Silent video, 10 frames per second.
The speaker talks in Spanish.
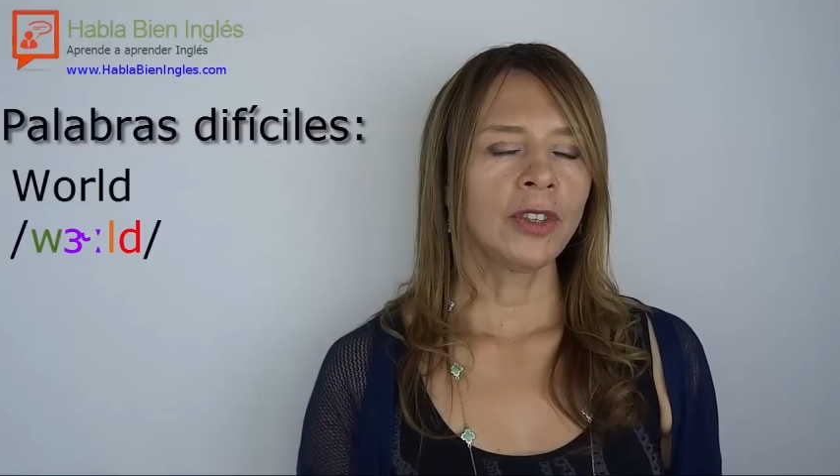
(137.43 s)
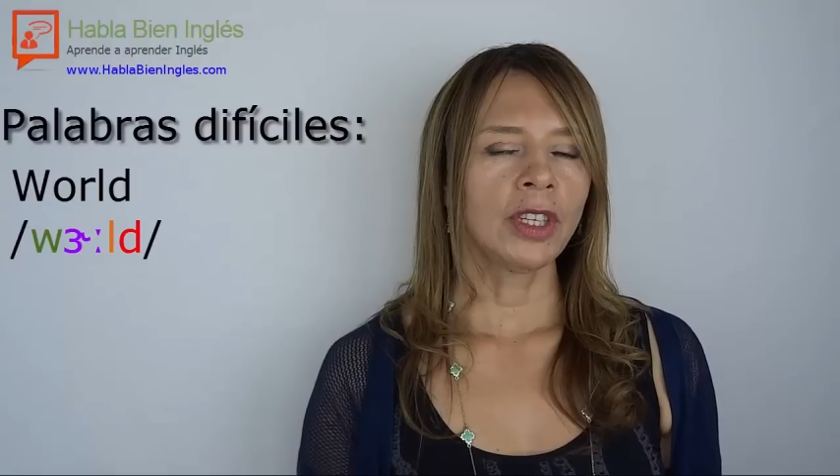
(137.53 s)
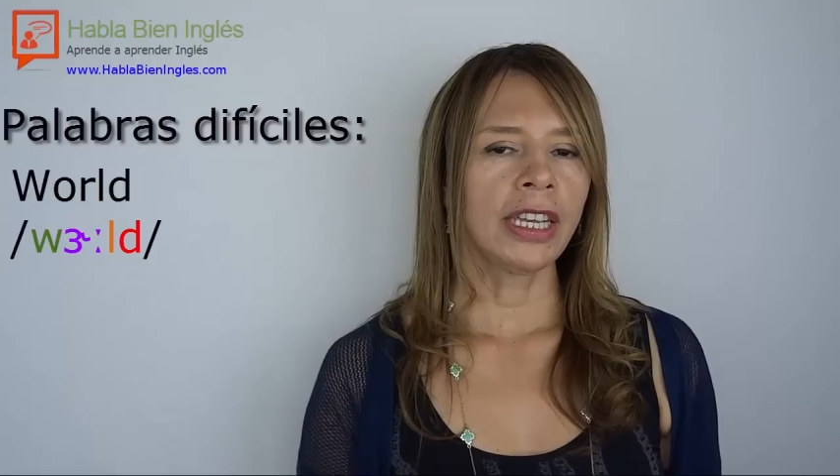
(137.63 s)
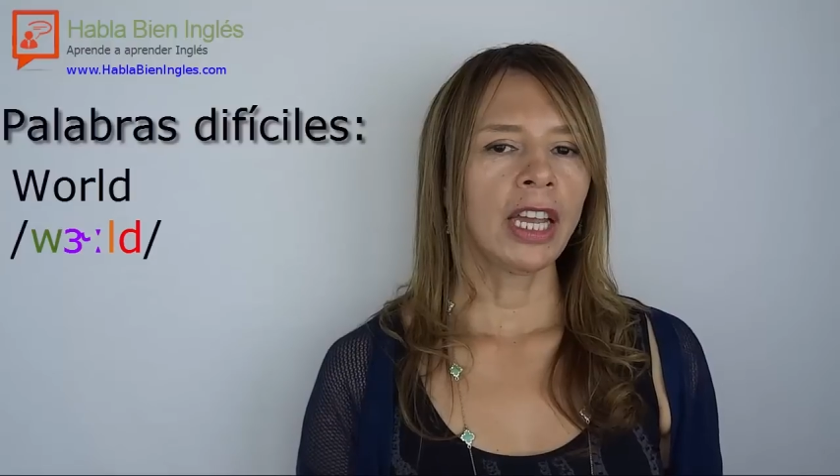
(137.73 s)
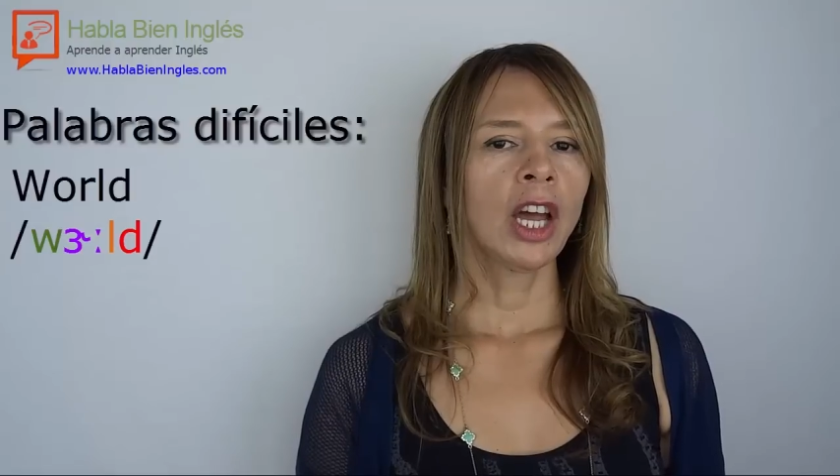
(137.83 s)
Yo
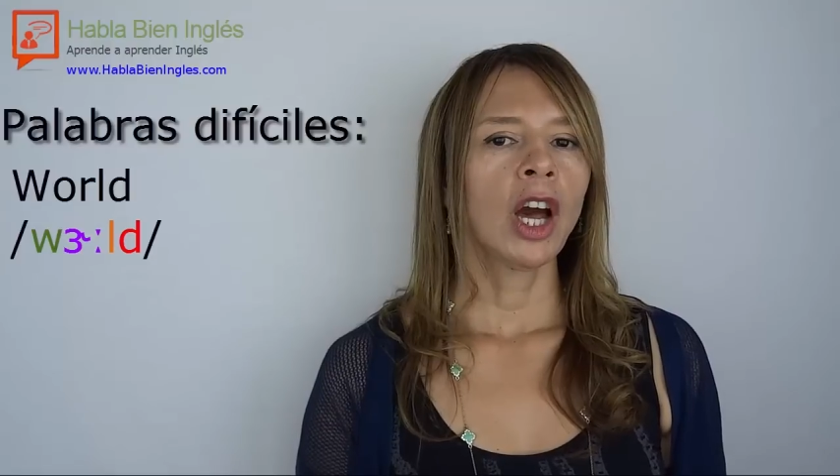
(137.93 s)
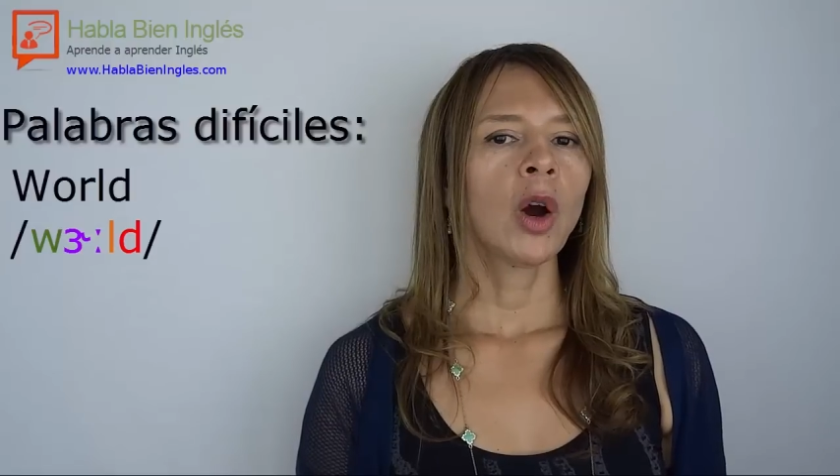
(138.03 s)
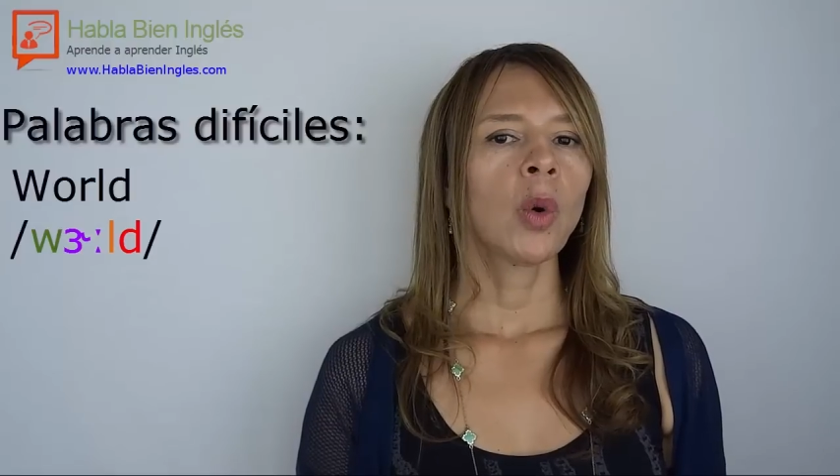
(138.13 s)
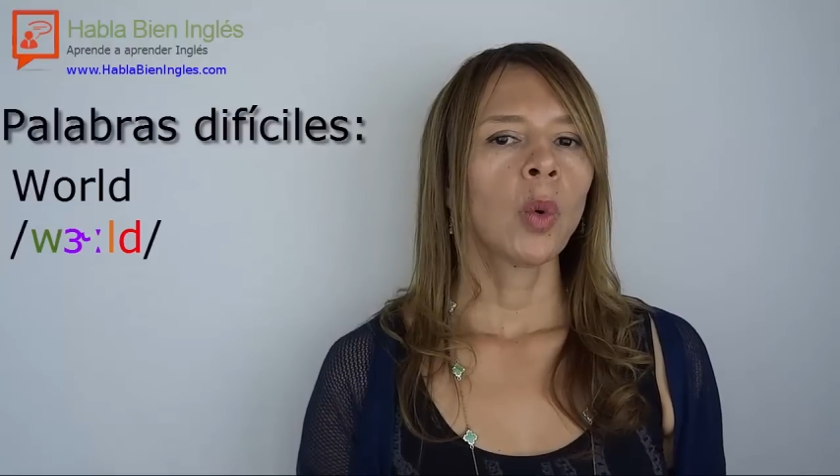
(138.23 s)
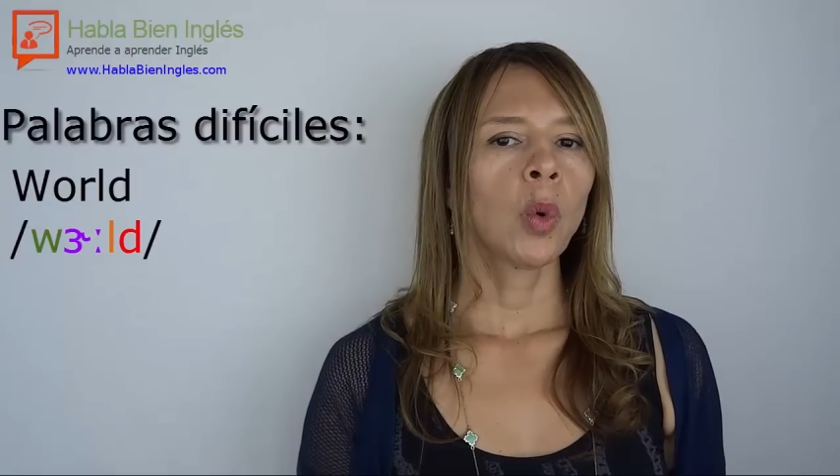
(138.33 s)
dije
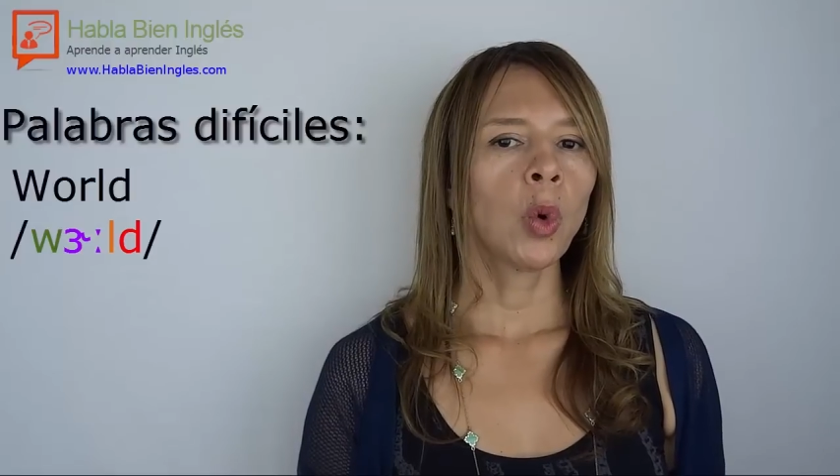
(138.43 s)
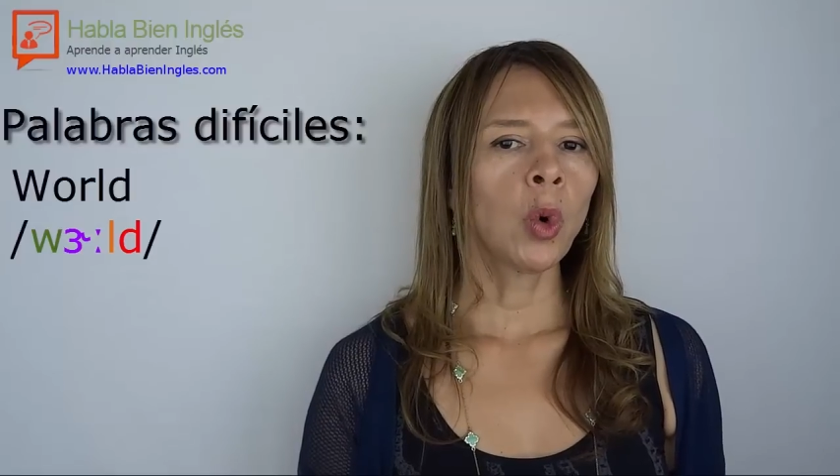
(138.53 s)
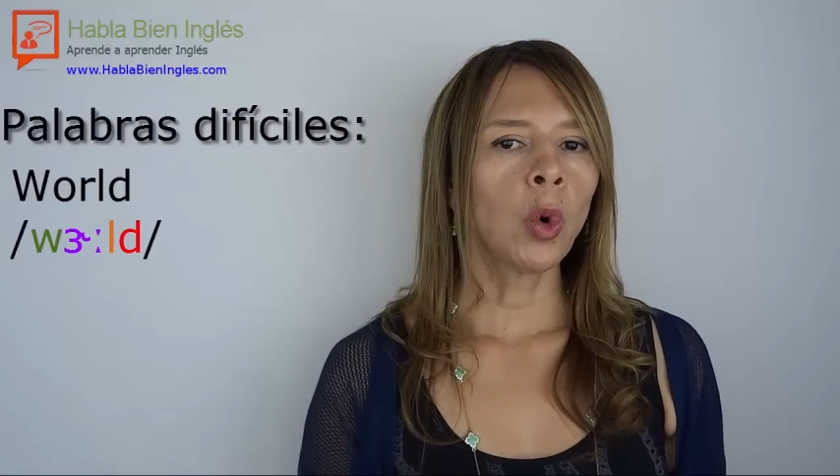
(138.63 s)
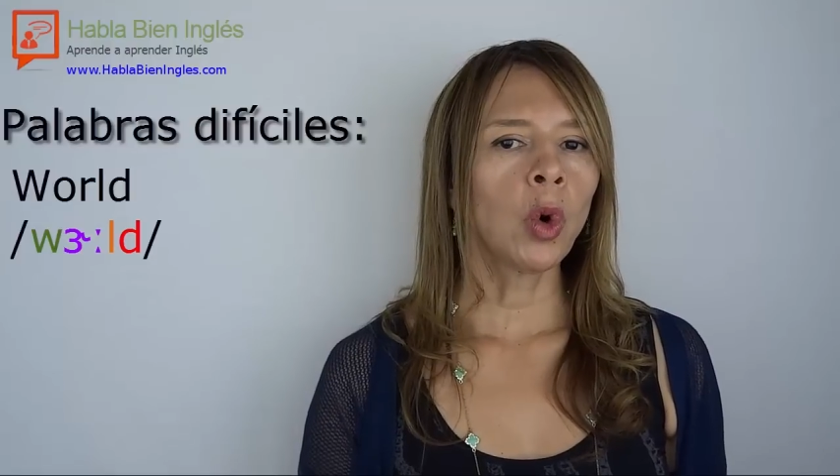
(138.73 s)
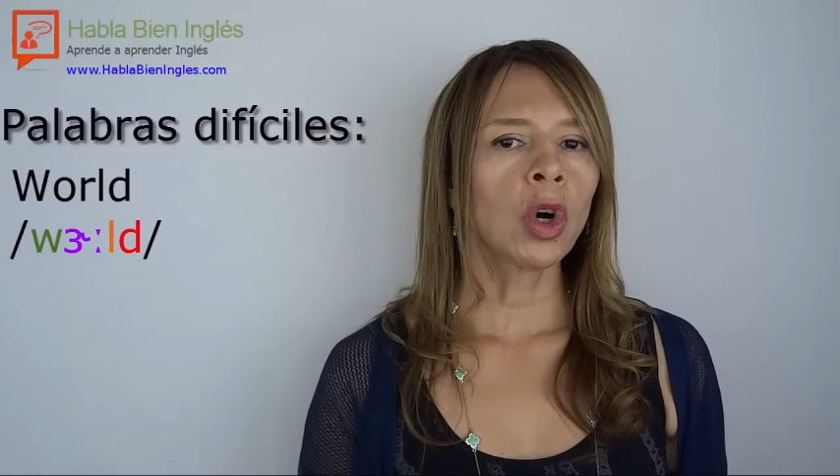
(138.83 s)

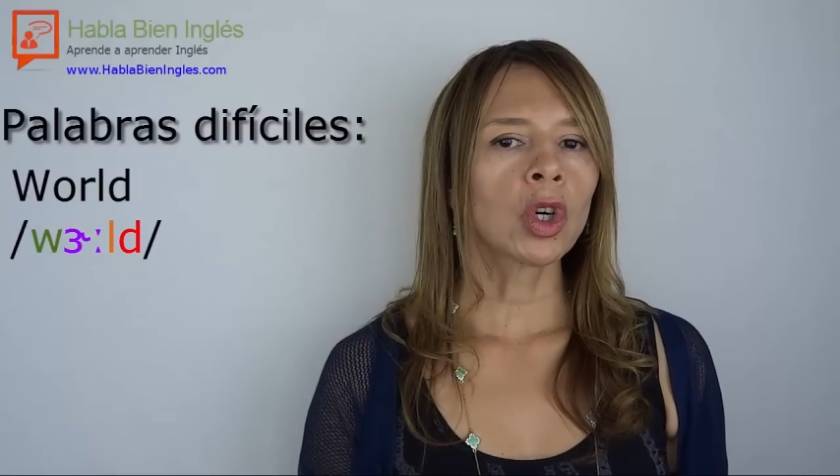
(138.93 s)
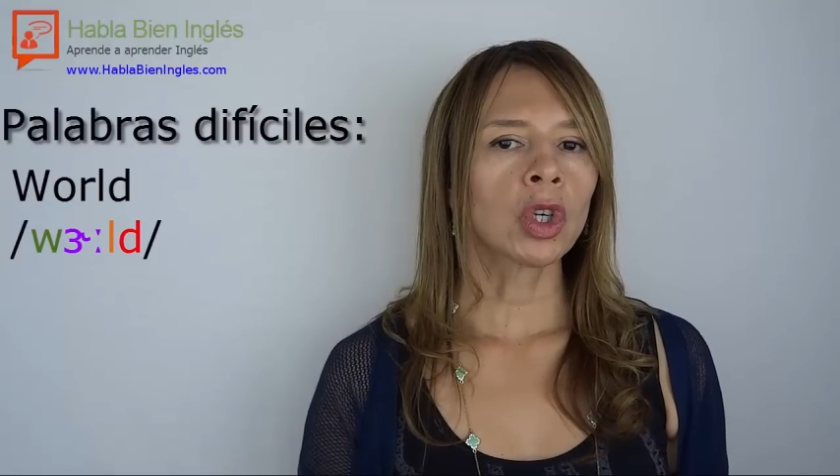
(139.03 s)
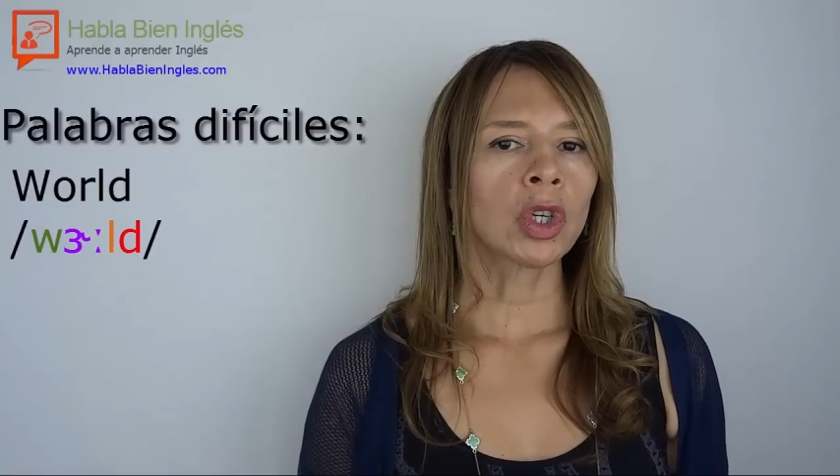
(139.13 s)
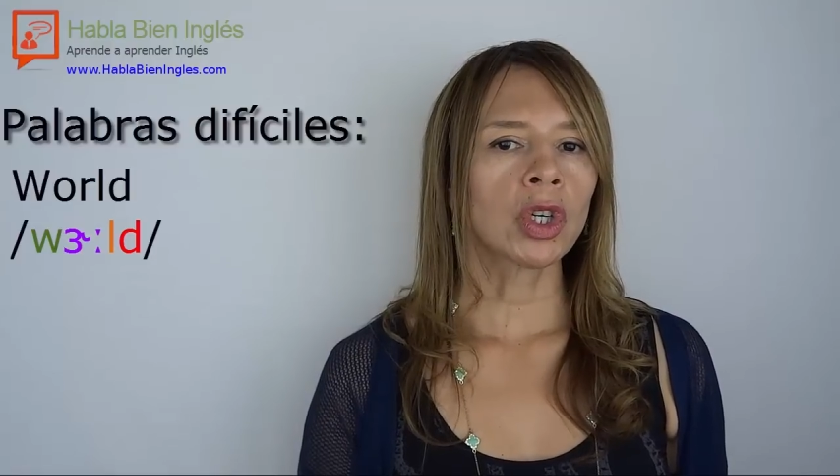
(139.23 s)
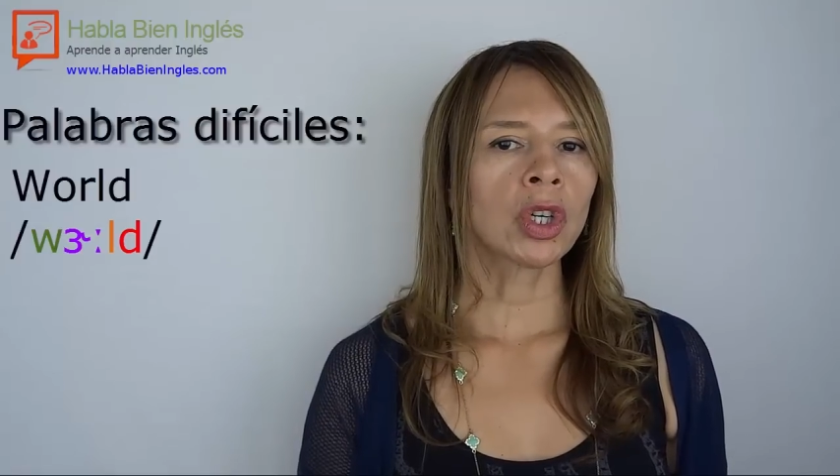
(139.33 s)
u,
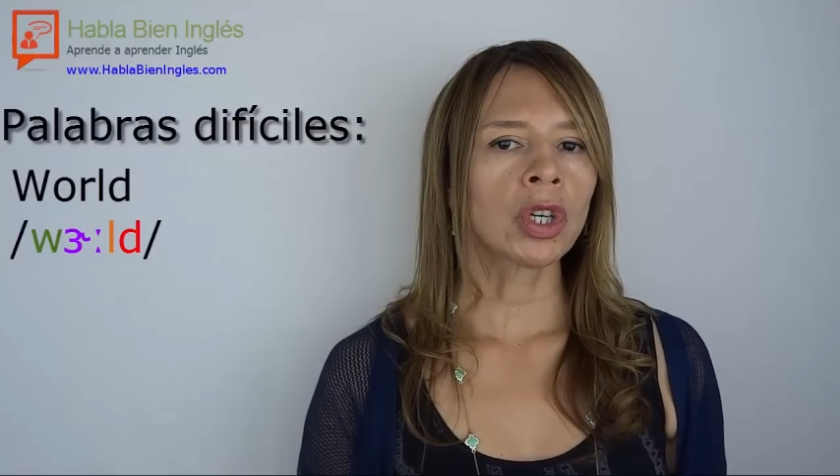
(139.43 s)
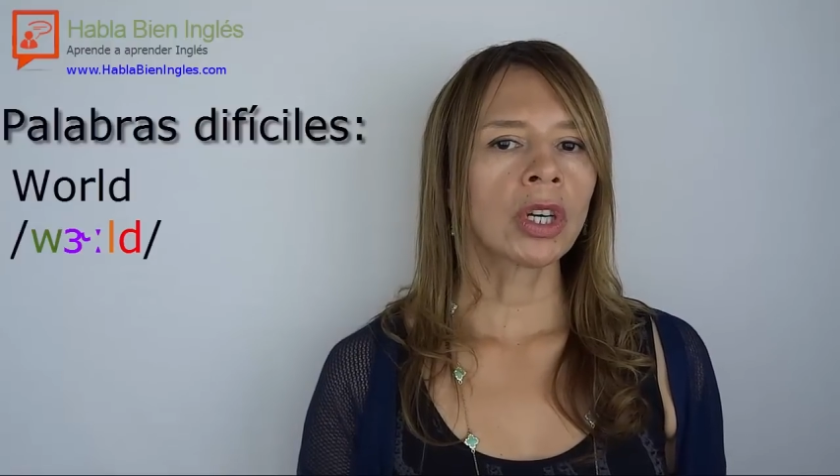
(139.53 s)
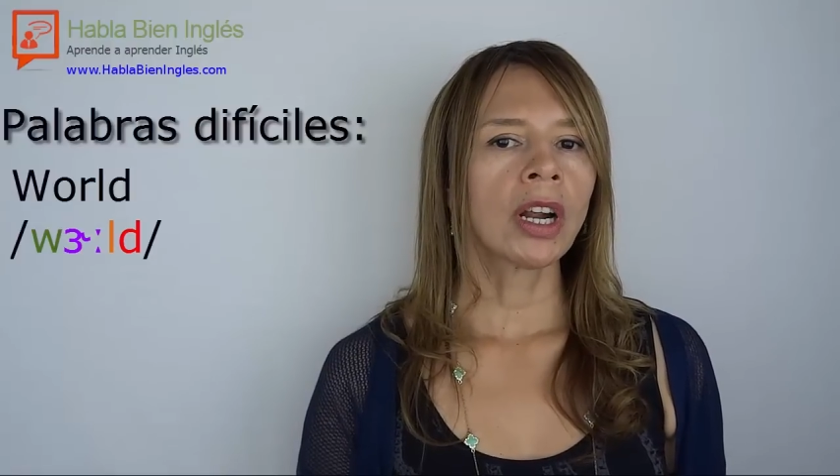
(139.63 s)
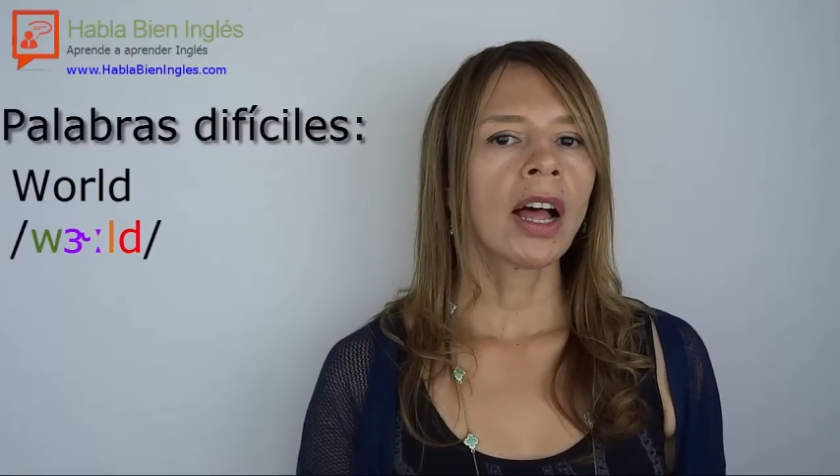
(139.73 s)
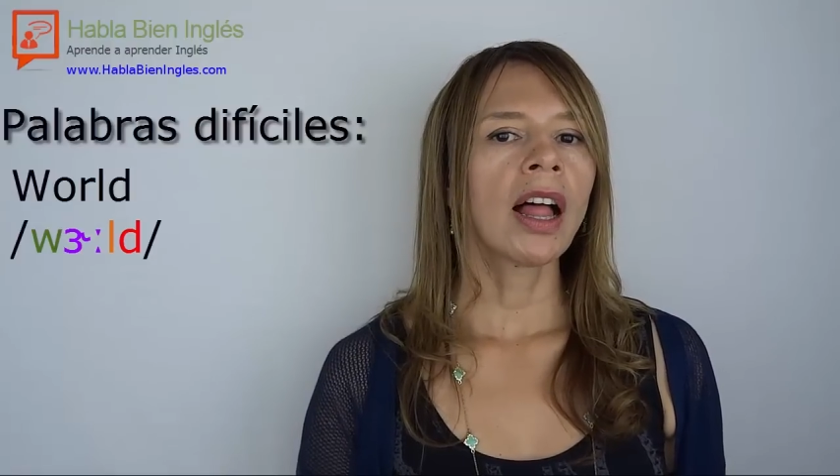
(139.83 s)

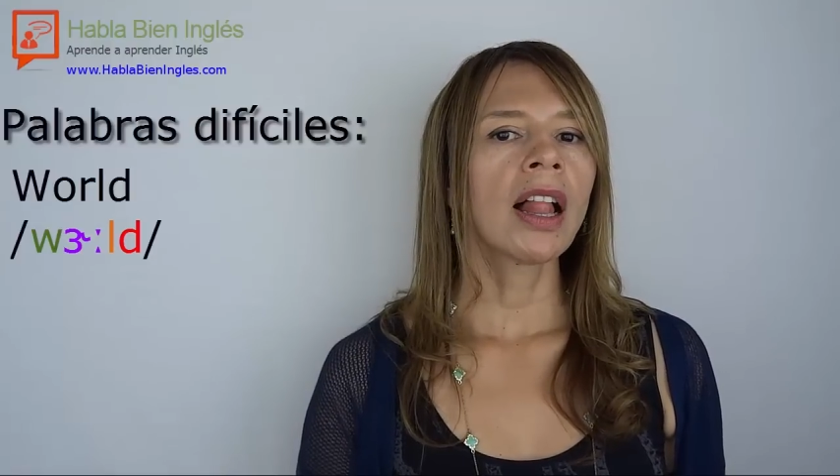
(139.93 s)
r,